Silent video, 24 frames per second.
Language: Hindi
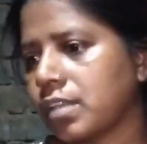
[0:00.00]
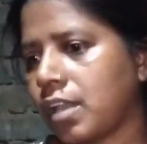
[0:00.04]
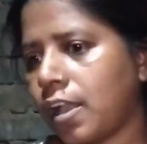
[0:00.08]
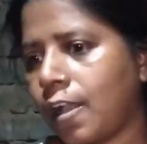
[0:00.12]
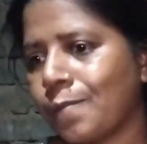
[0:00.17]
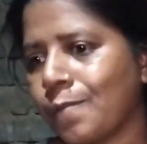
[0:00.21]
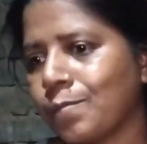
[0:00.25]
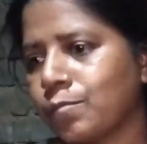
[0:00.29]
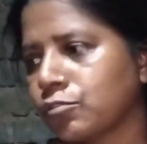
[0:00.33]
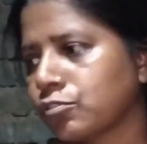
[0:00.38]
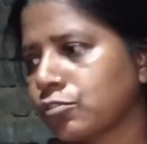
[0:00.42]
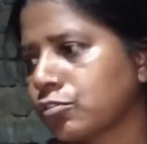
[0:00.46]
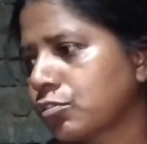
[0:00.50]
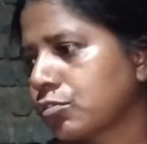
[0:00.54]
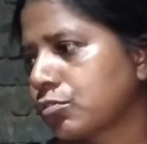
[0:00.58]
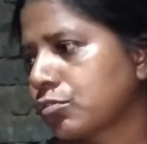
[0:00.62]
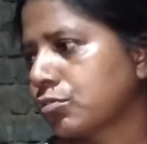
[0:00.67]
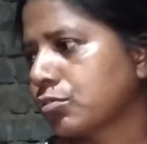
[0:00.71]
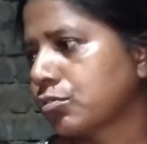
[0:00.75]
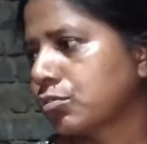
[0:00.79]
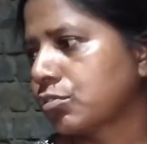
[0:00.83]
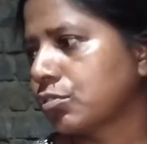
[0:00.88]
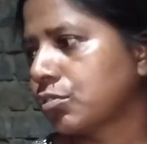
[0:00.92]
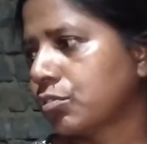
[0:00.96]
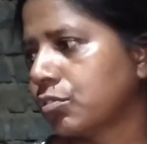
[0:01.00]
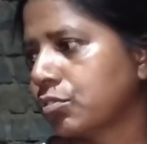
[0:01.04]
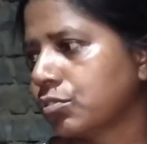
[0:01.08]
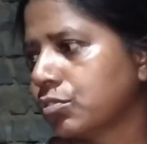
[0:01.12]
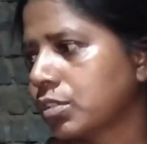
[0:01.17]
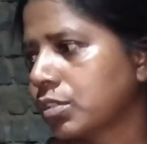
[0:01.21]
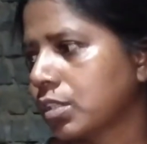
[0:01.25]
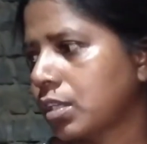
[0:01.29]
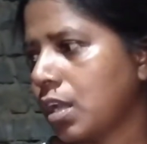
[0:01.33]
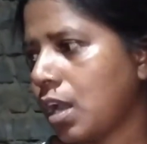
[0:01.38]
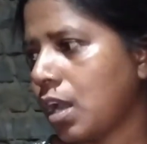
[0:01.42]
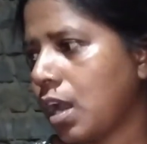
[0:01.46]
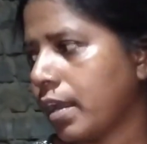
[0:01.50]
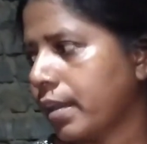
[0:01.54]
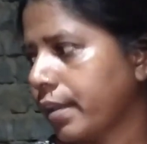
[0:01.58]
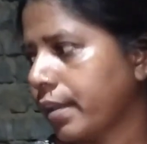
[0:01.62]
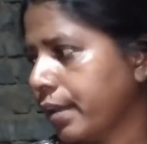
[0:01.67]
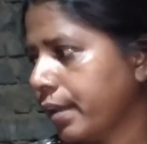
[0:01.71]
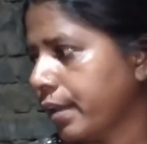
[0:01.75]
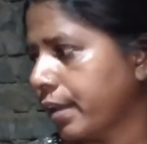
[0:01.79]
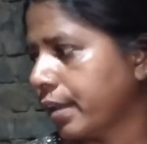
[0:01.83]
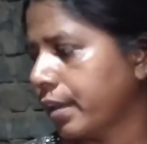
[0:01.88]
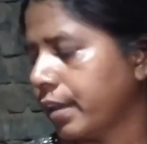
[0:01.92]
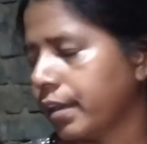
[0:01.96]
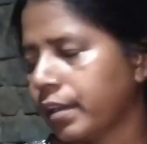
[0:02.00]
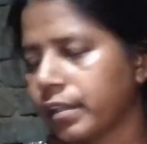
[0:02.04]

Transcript: सांप ऊँच कुछ घुस गया है